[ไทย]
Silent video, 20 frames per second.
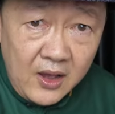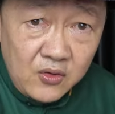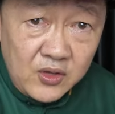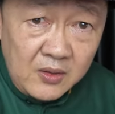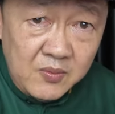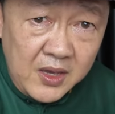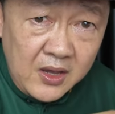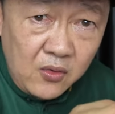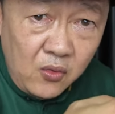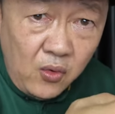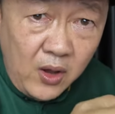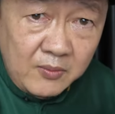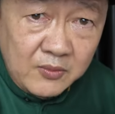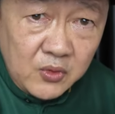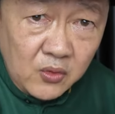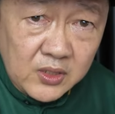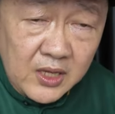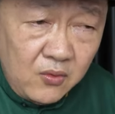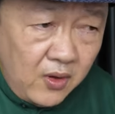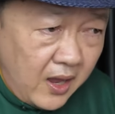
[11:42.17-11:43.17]
เขาจะมีความ
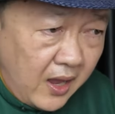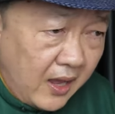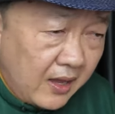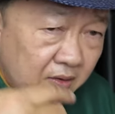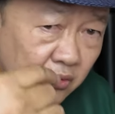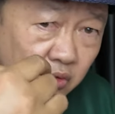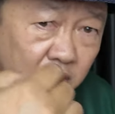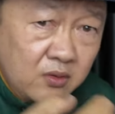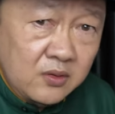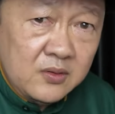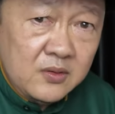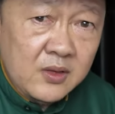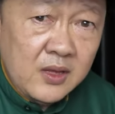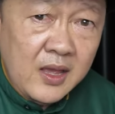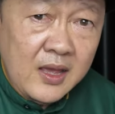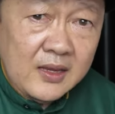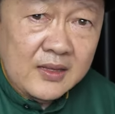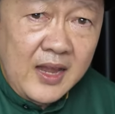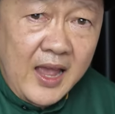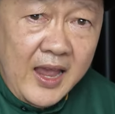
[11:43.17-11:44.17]
สุขที่ว่าคุณ
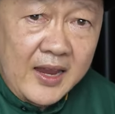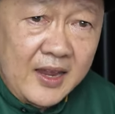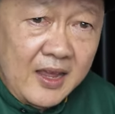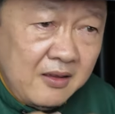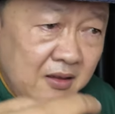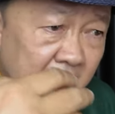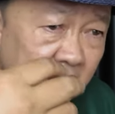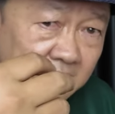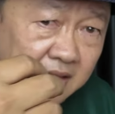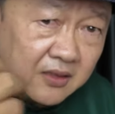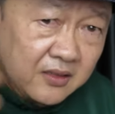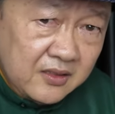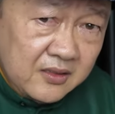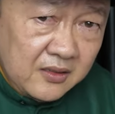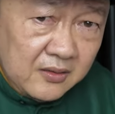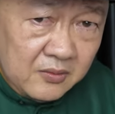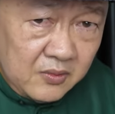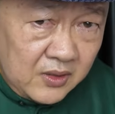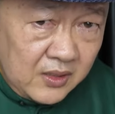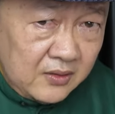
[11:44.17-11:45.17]
นายเนี่ย
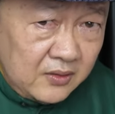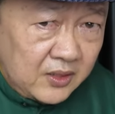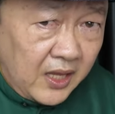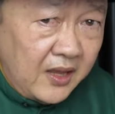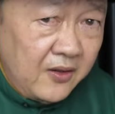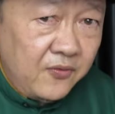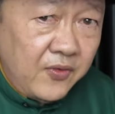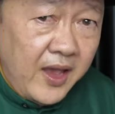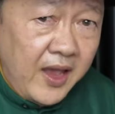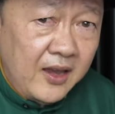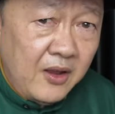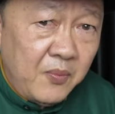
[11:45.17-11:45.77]
ทิ้งแฟน